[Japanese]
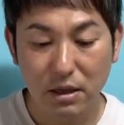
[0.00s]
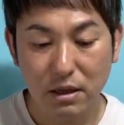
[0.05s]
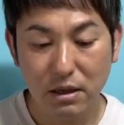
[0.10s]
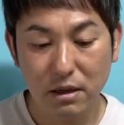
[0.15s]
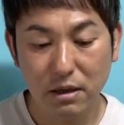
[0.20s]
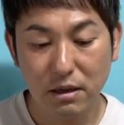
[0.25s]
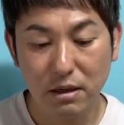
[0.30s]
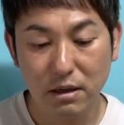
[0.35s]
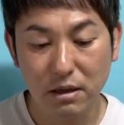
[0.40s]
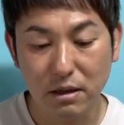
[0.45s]

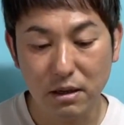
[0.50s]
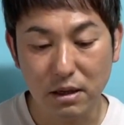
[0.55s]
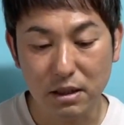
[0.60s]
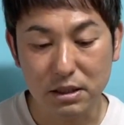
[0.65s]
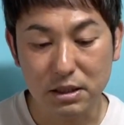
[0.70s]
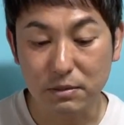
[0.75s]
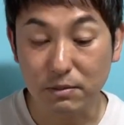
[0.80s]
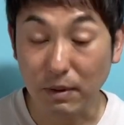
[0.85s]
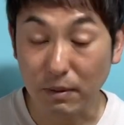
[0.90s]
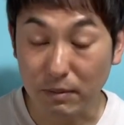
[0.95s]

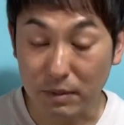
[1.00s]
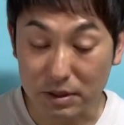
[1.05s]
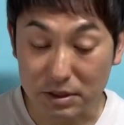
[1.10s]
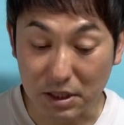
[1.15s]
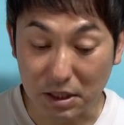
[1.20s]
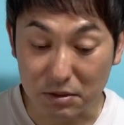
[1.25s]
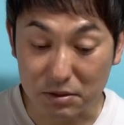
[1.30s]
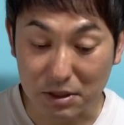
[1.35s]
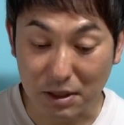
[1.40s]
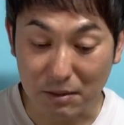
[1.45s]
えー、千葉雅
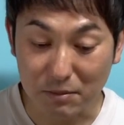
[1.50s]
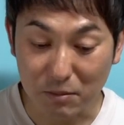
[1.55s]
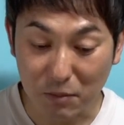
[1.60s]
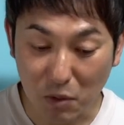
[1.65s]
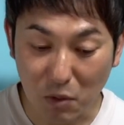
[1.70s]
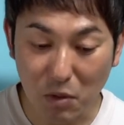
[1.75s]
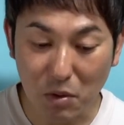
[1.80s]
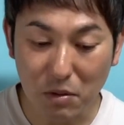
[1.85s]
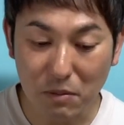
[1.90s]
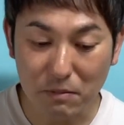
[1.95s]
代さん
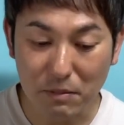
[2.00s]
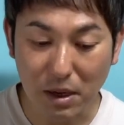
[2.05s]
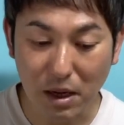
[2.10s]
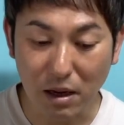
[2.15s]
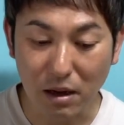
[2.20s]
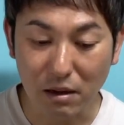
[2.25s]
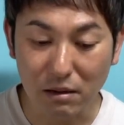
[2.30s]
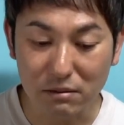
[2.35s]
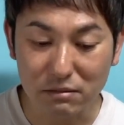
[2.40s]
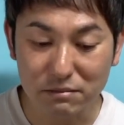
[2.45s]
も、
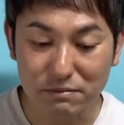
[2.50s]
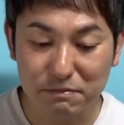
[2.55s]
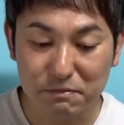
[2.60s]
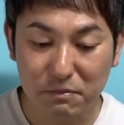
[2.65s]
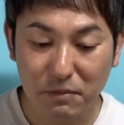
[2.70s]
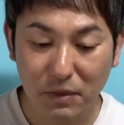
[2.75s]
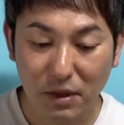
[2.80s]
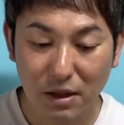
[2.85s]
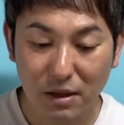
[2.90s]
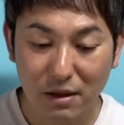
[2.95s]
ま
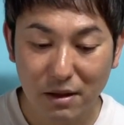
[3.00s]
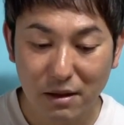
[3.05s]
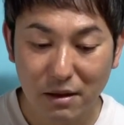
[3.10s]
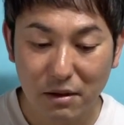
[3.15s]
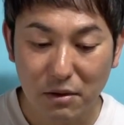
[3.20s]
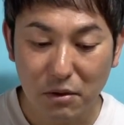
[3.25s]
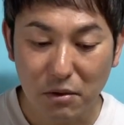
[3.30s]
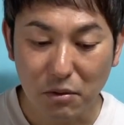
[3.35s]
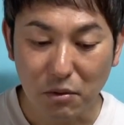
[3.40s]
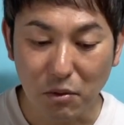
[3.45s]
あ、
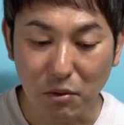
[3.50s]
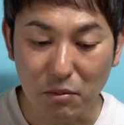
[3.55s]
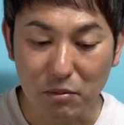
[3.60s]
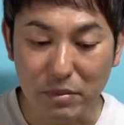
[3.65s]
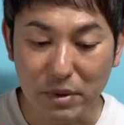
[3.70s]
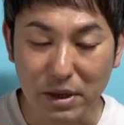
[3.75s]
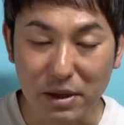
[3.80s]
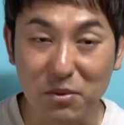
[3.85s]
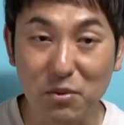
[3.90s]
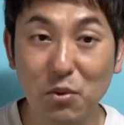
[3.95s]

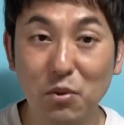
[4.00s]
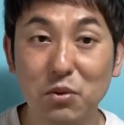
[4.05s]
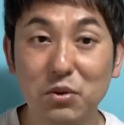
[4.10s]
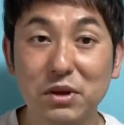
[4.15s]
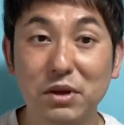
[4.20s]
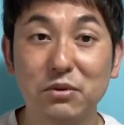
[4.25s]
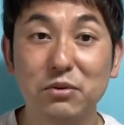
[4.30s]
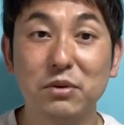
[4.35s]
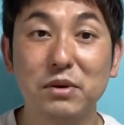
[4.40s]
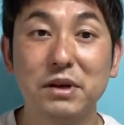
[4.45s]
本命候
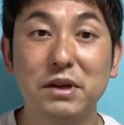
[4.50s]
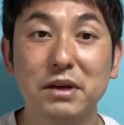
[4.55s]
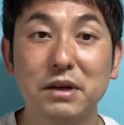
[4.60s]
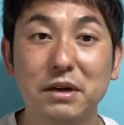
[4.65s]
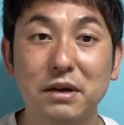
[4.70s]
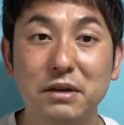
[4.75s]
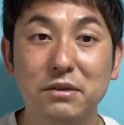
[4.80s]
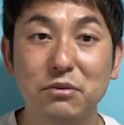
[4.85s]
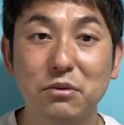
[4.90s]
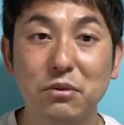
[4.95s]
補なのではない
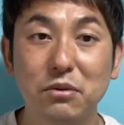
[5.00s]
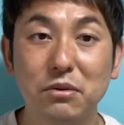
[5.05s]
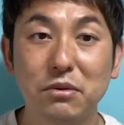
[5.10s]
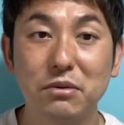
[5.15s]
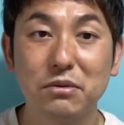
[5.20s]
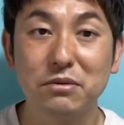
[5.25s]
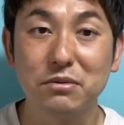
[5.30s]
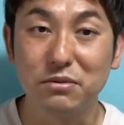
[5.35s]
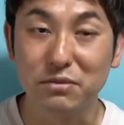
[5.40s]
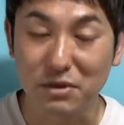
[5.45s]
かな
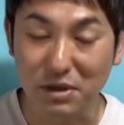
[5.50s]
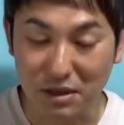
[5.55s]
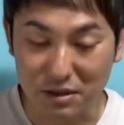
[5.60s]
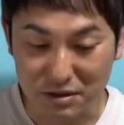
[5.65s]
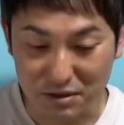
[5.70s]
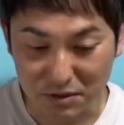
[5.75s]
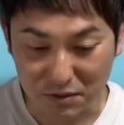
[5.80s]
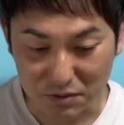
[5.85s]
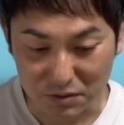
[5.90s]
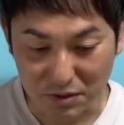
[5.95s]
という感
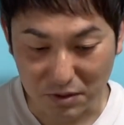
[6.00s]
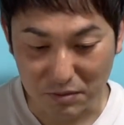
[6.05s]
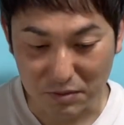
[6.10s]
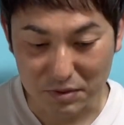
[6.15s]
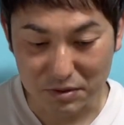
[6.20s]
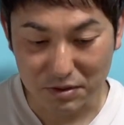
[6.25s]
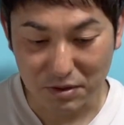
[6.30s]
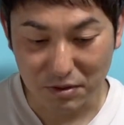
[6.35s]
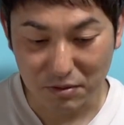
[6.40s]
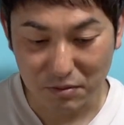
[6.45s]
じでござい
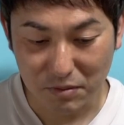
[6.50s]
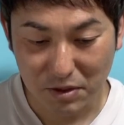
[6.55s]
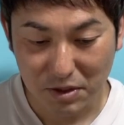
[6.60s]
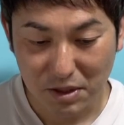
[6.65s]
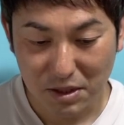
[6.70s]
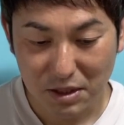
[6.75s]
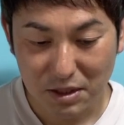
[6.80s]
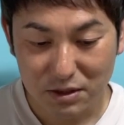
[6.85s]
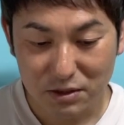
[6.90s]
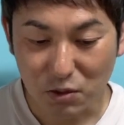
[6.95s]
ますけれども。
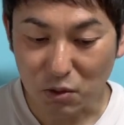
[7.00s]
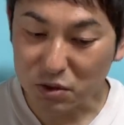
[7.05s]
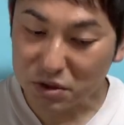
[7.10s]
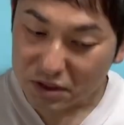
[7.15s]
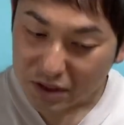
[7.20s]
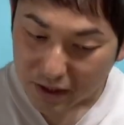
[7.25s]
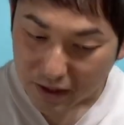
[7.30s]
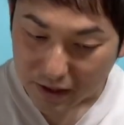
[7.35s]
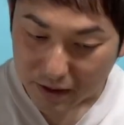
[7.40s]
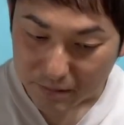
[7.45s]
そ
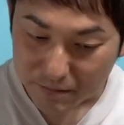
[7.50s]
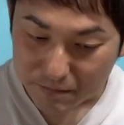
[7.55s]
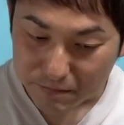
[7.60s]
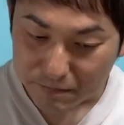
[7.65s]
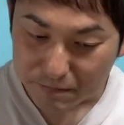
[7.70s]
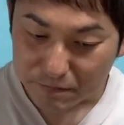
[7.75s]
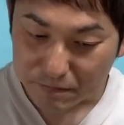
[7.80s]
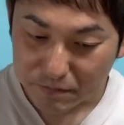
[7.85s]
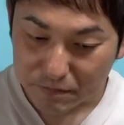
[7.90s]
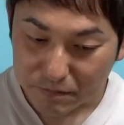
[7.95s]
して、
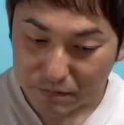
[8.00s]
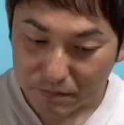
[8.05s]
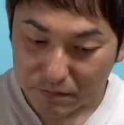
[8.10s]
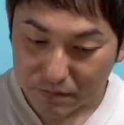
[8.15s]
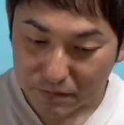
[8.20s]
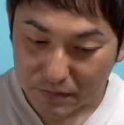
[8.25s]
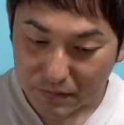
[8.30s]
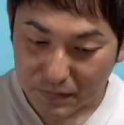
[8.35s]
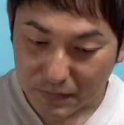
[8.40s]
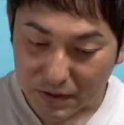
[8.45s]

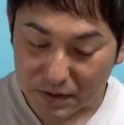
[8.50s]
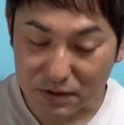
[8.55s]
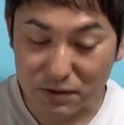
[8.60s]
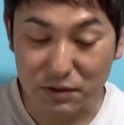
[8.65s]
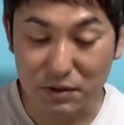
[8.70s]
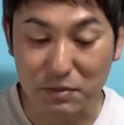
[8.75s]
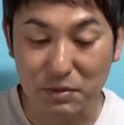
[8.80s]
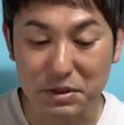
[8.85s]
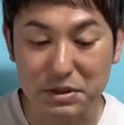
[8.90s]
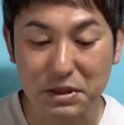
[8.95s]

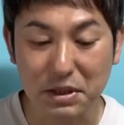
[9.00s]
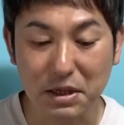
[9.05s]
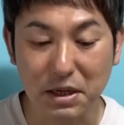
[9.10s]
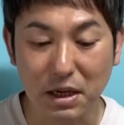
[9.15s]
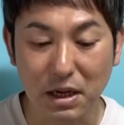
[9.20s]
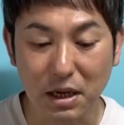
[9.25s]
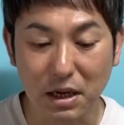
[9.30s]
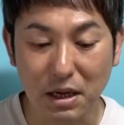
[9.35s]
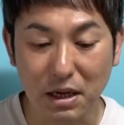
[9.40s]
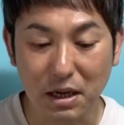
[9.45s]
続きまして
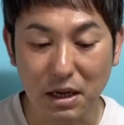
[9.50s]
が、